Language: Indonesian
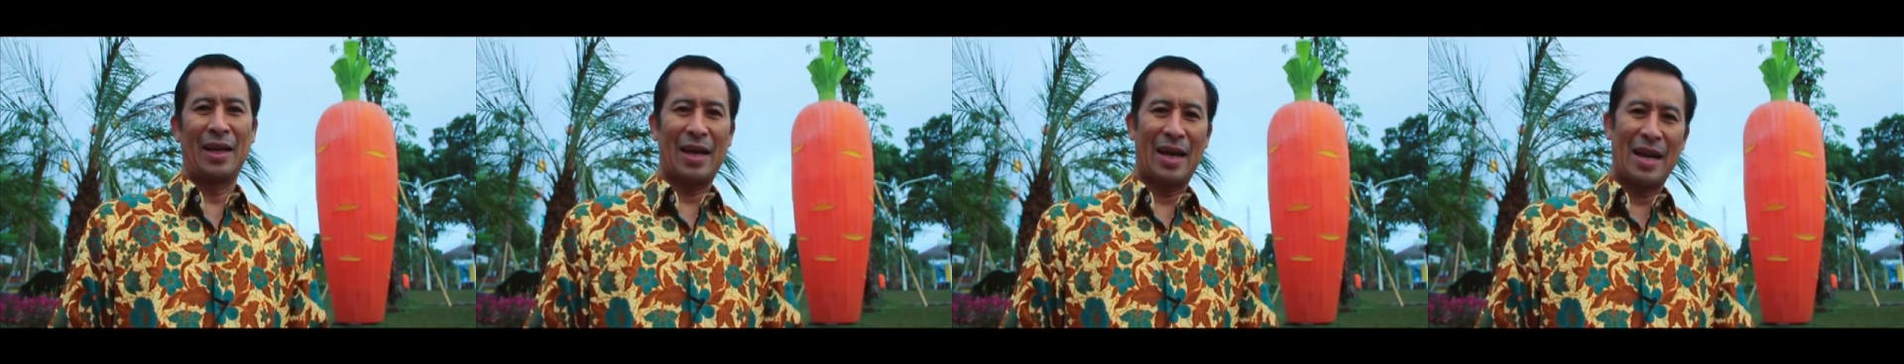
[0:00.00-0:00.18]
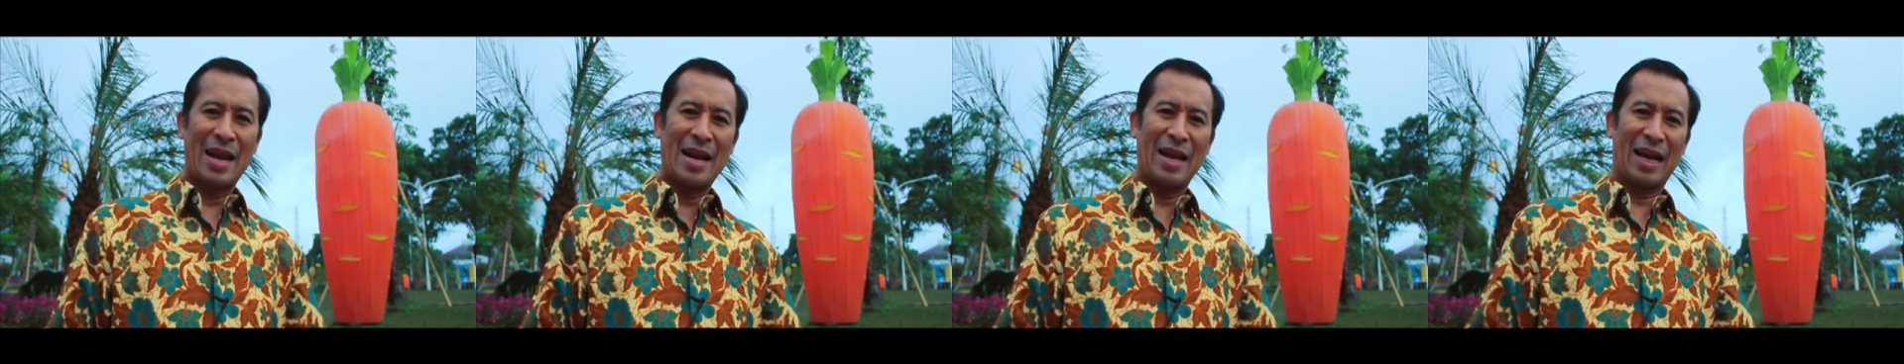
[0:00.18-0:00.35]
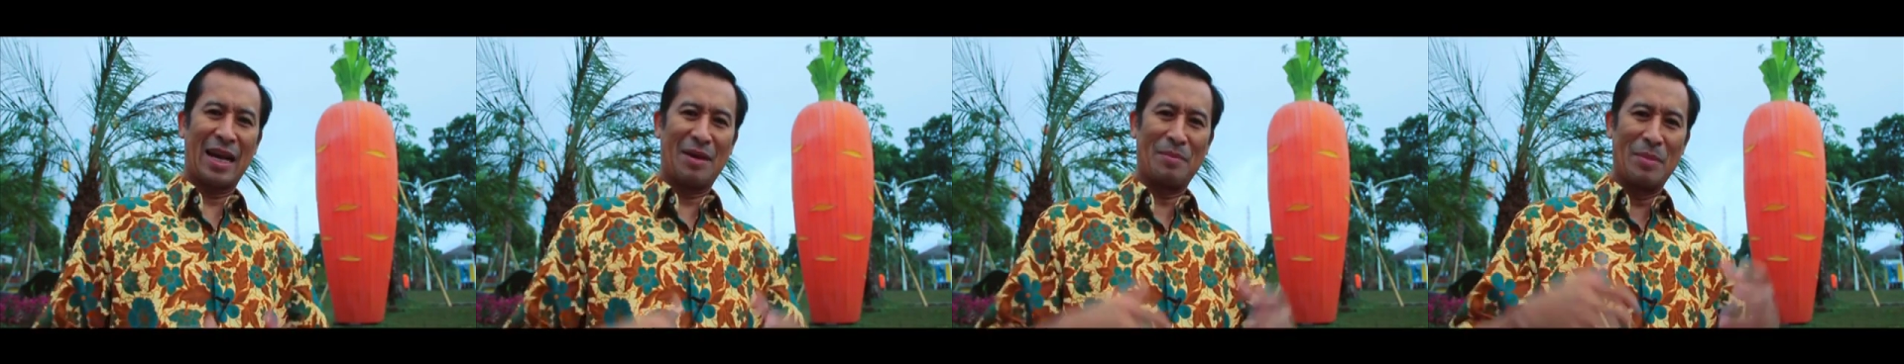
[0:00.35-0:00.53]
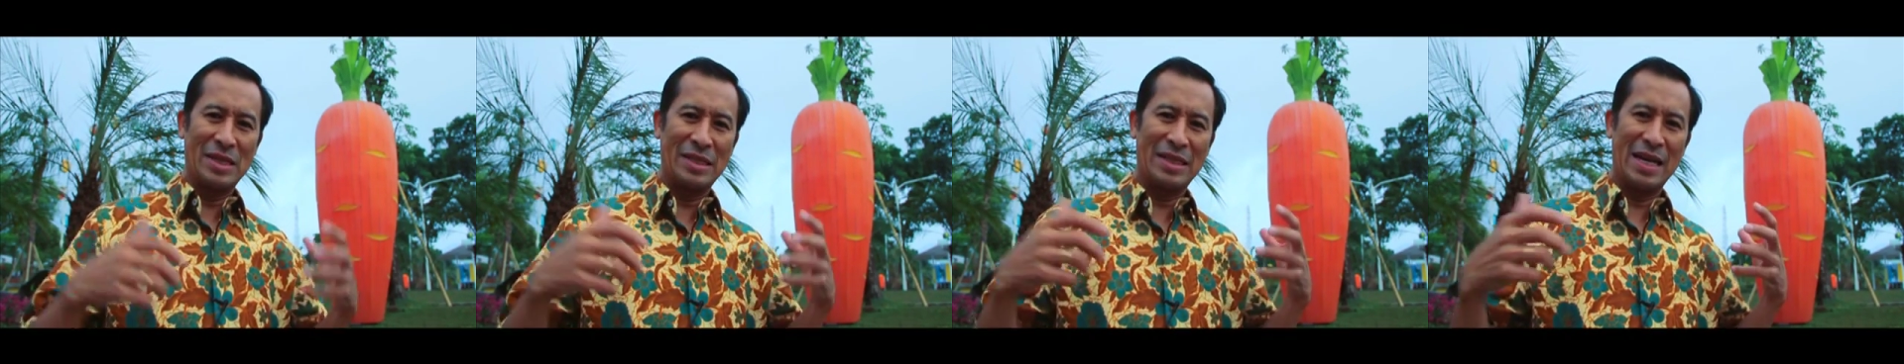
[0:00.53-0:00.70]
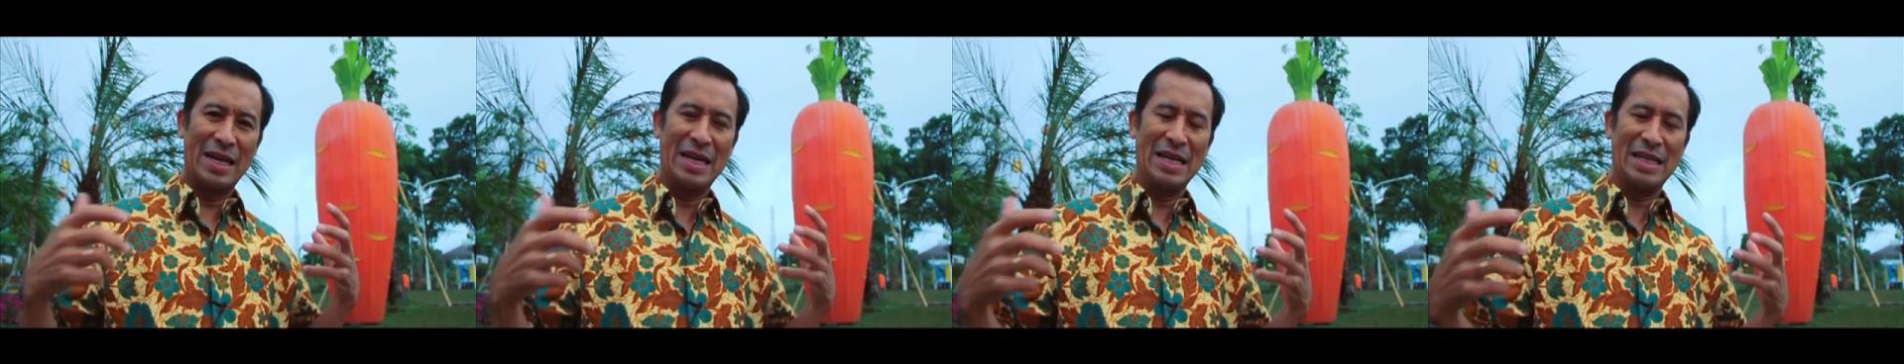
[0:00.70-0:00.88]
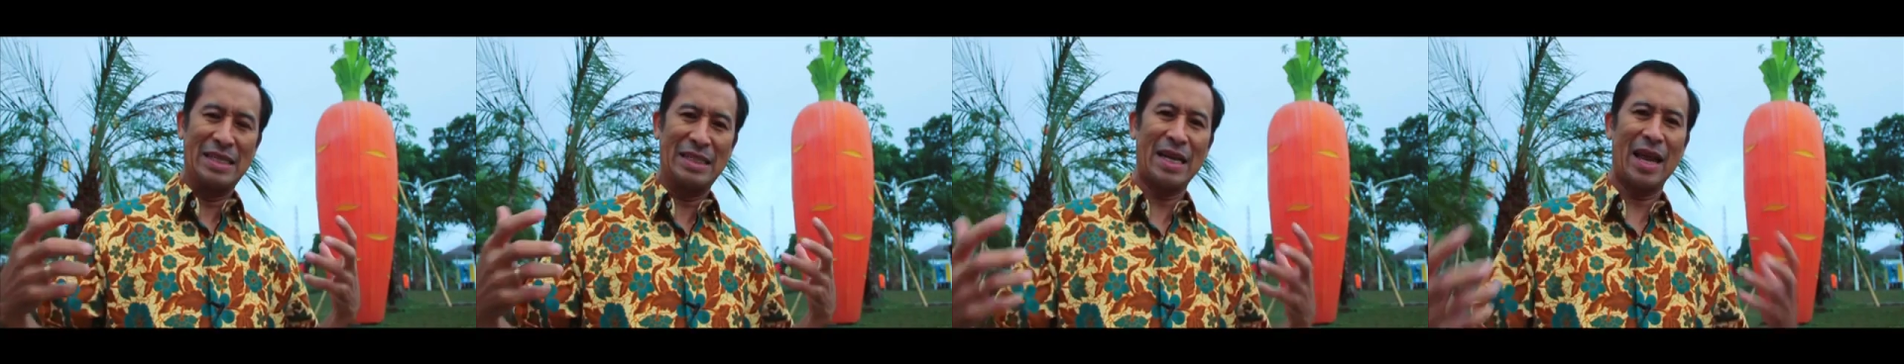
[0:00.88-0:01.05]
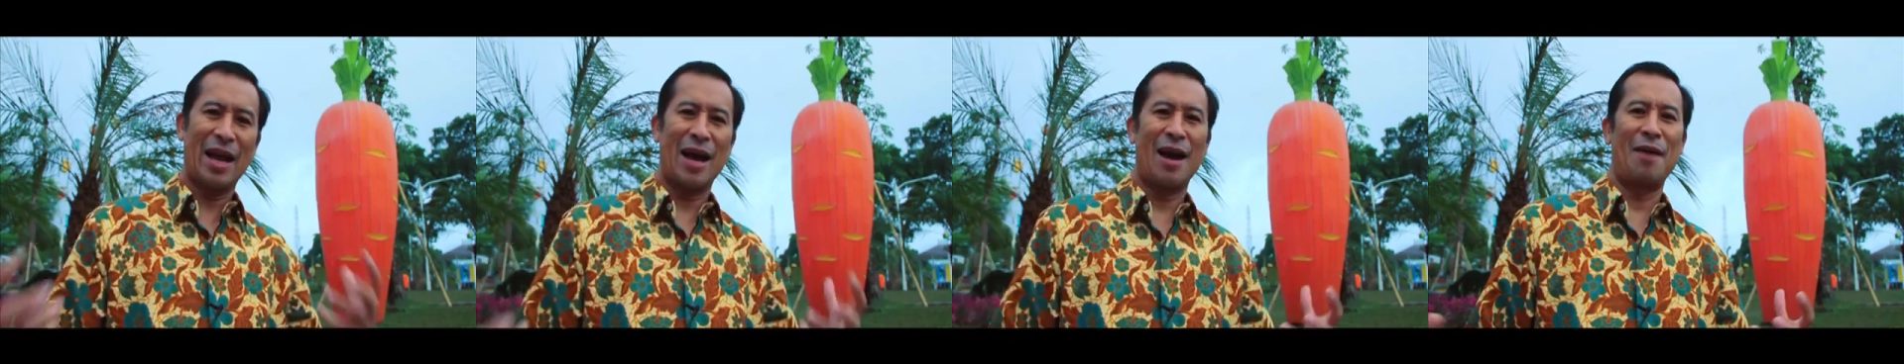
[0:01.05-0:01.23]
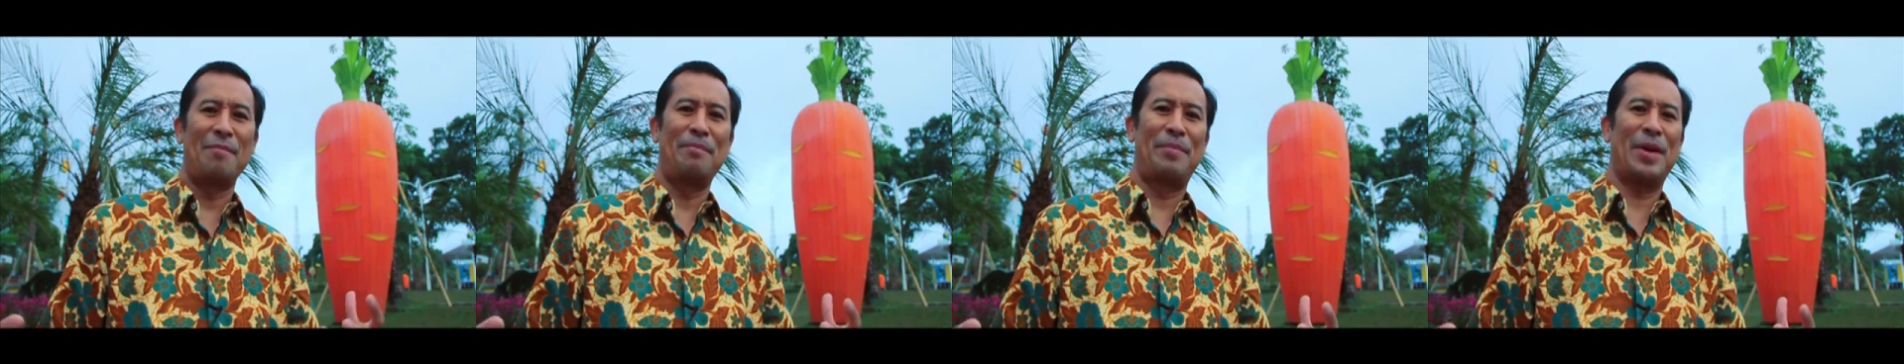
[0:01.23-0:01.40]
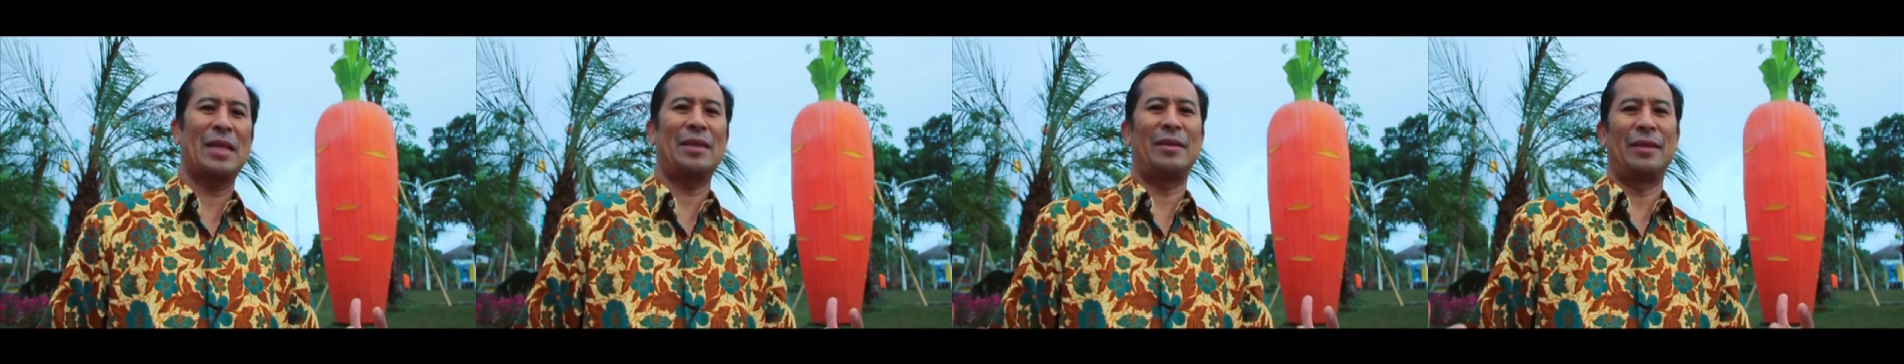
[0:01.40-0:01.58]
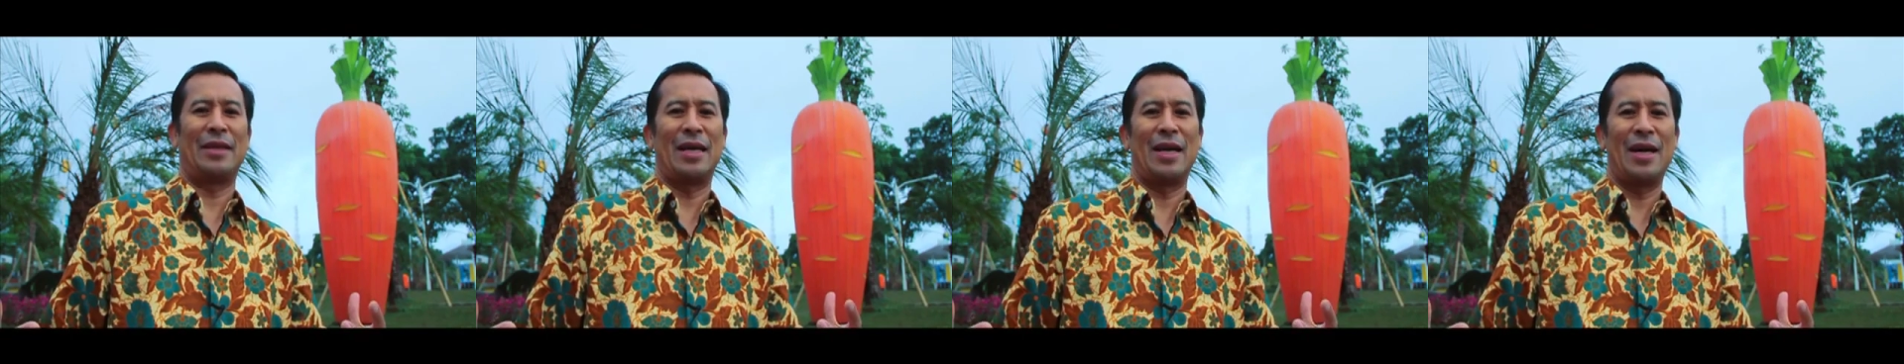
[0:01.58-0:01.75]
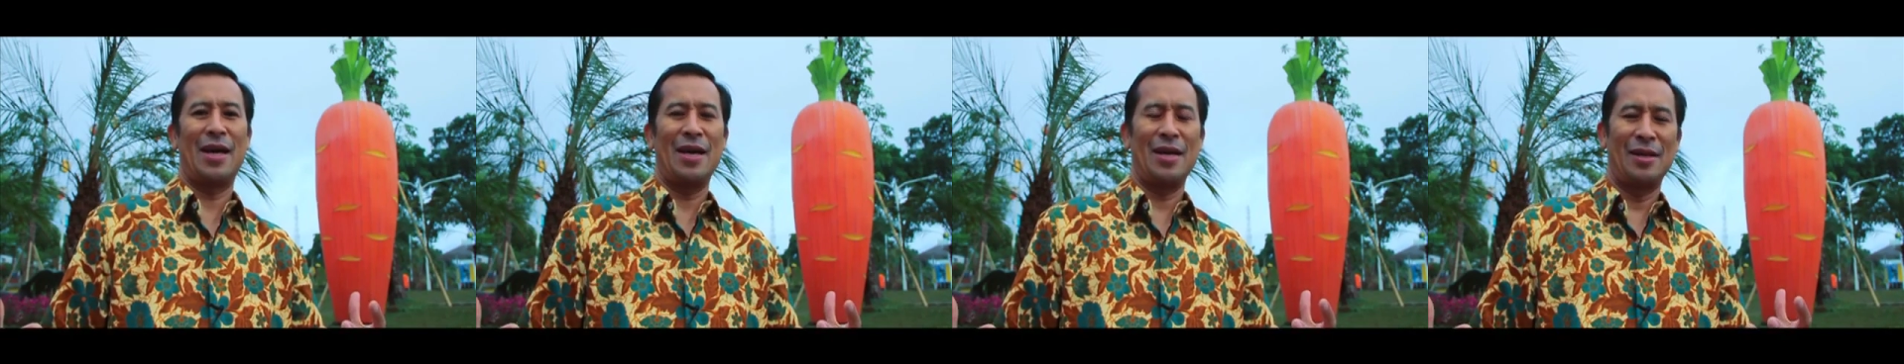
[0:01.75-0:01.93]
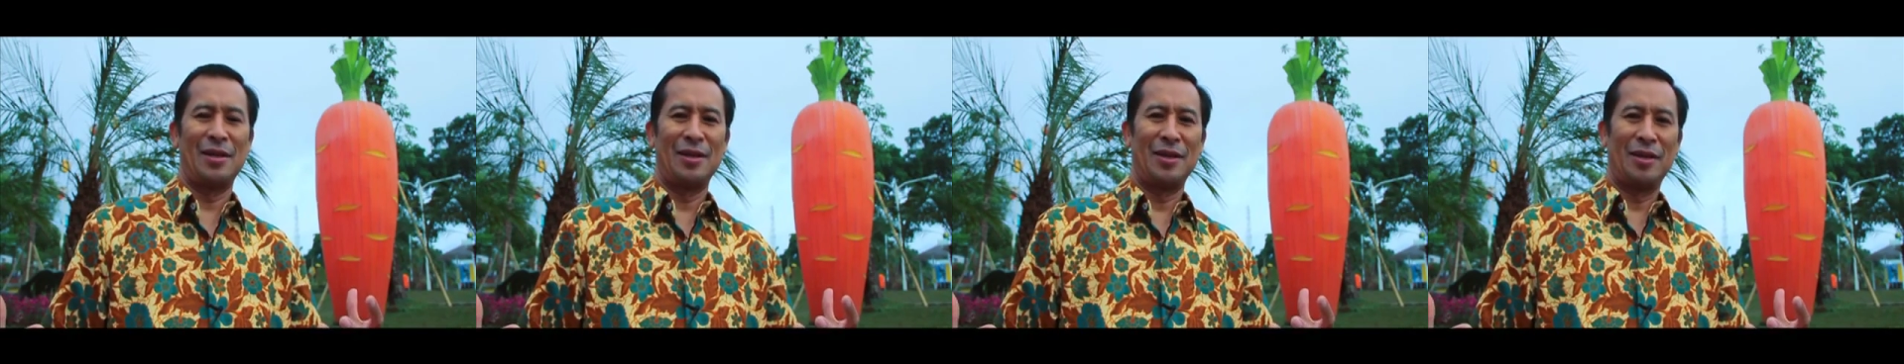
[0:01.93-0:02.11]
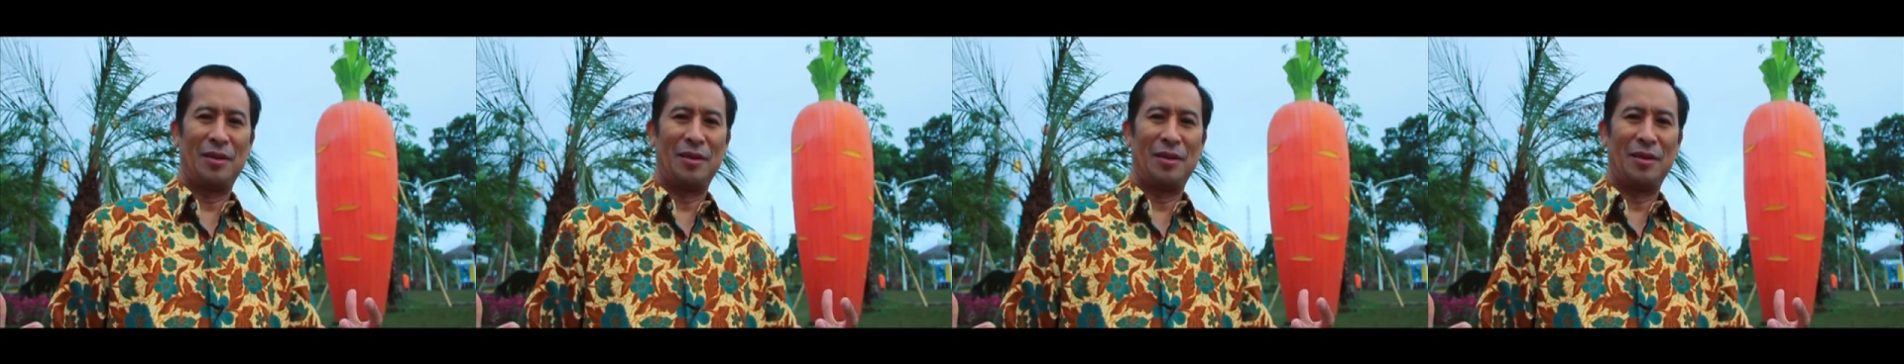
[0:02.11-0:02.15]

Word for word: Karena dengan menjadi sahabatnya,